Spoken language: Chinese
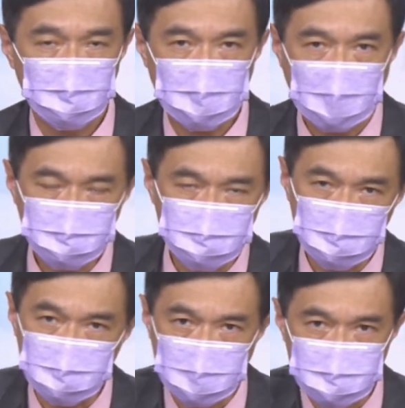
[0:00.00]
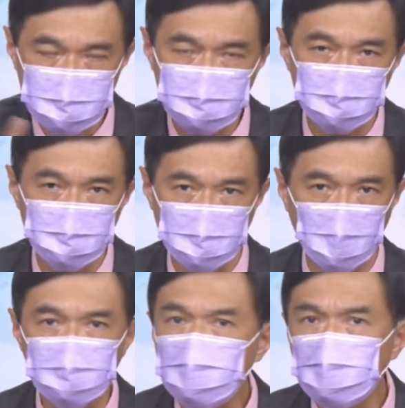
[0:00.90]
单纯就一个技术面吗？
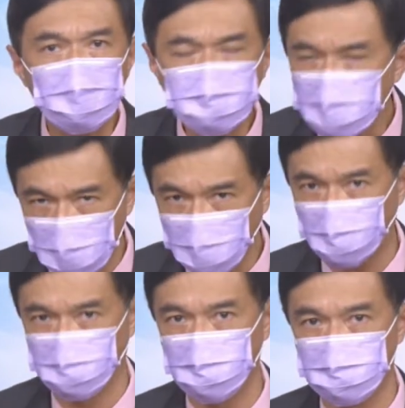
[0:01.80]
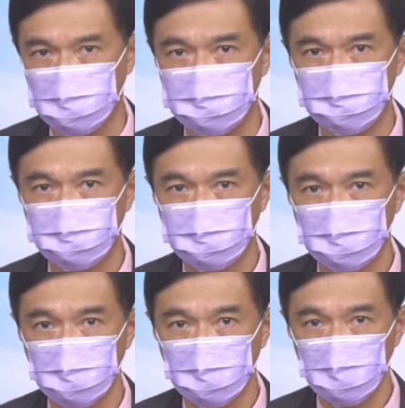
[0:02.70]
我说我不可否认的，
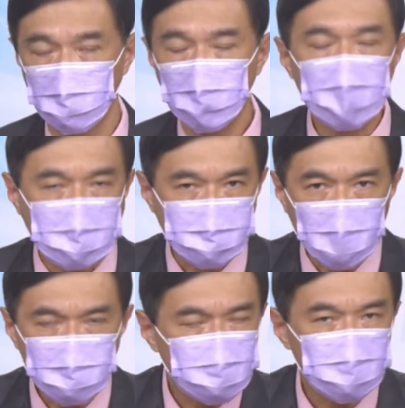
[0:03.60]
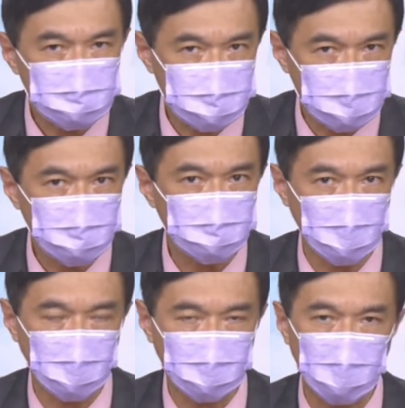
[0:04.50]
你单纯就技术
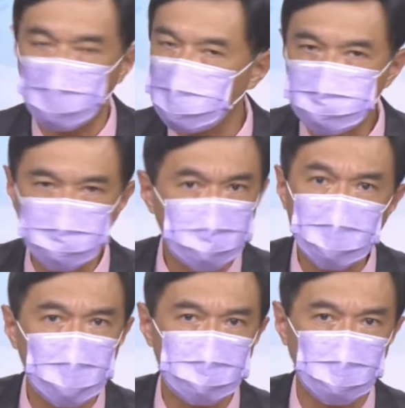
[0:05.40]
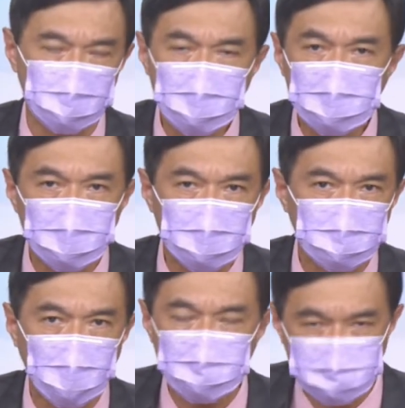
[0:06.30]
面来看，我绝对认同一二六
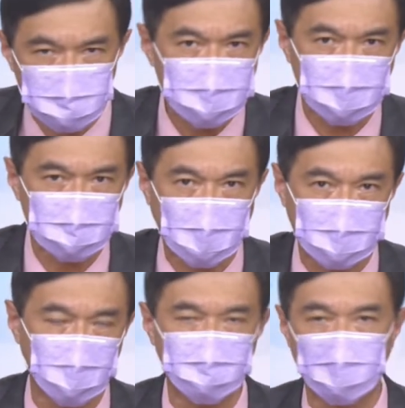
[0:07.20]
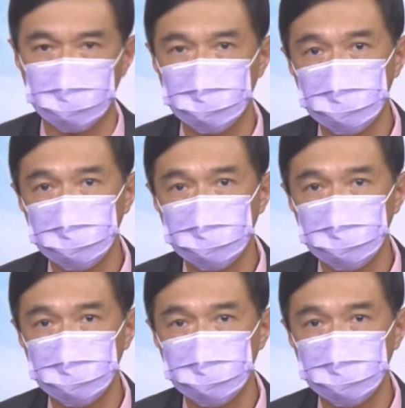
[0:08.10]
八二绝对是一个大铁板。